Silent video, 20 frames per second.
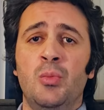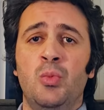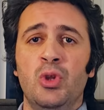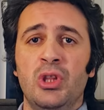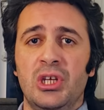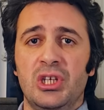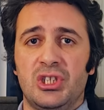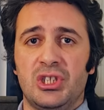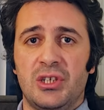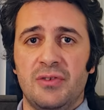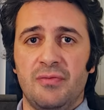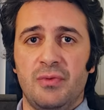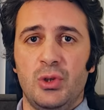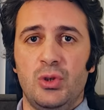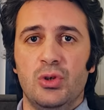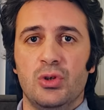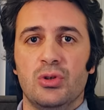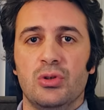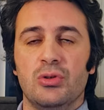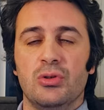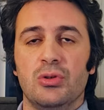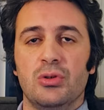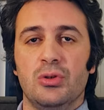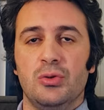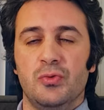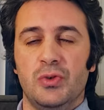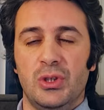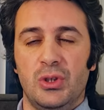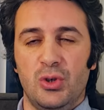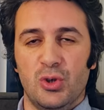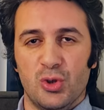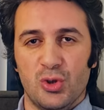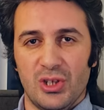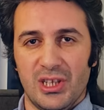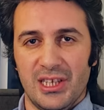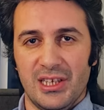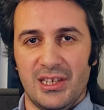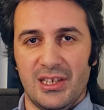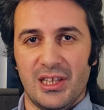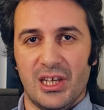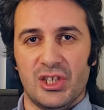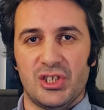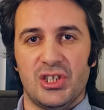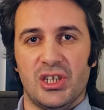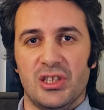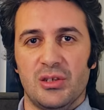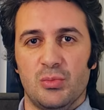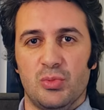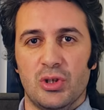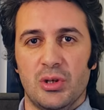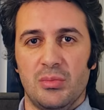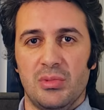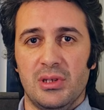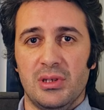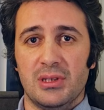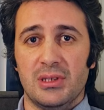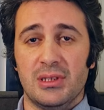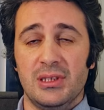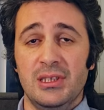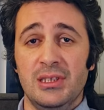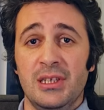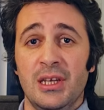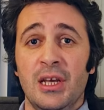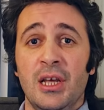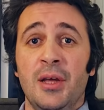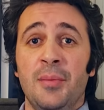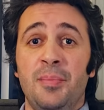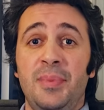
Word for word: Buna ilişkin videonun, videonun linkini aşağıda bulabilirsiniz.